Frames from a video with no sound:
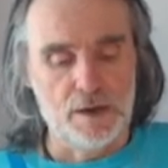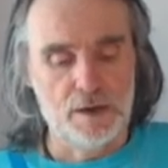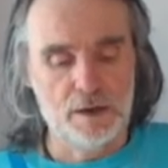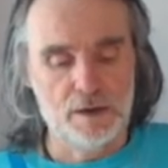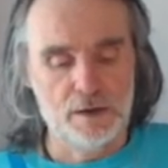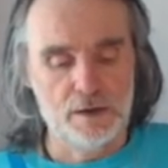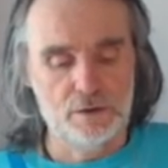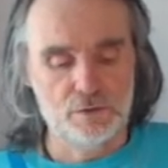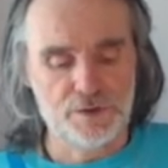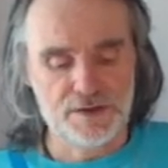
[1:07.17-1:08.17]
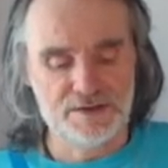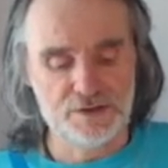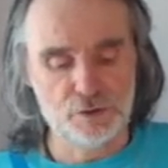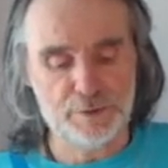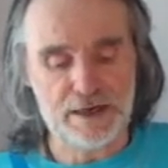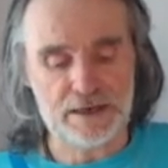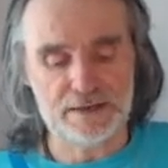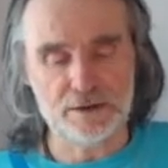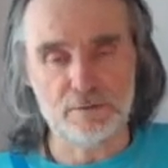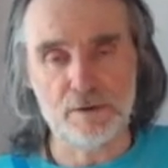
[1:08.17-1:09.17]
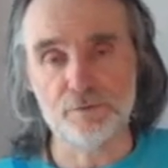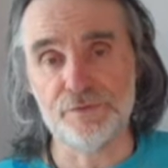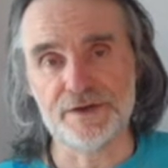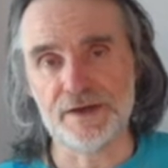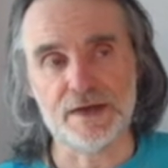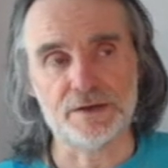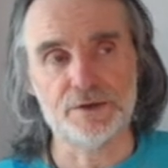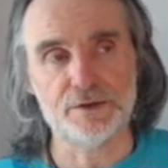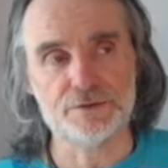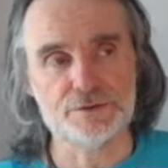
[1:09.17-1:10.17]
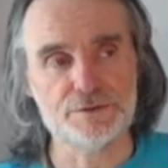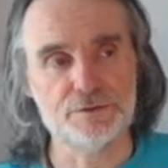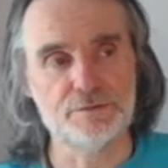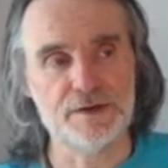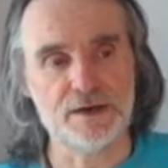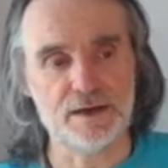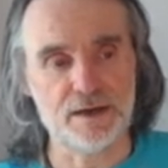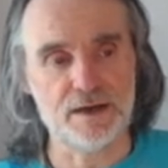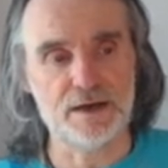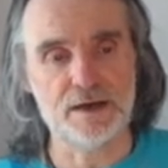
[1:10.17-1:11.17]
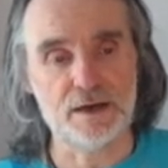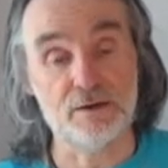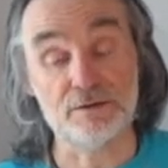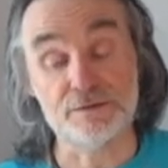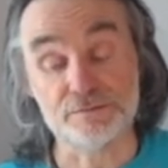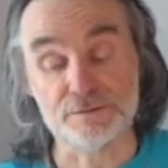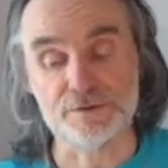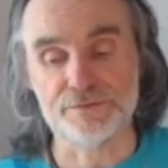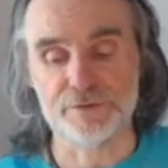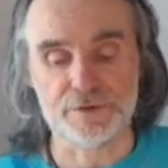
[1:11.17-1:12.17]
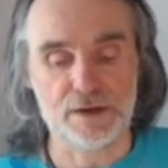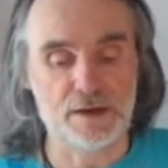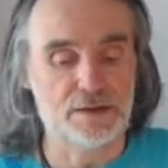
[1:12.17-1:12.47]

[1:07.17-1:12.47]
Euh, donc essayez de ne pas le rater quand même, vous faites un quart d'heure juste de manière à... alors des, des fois on a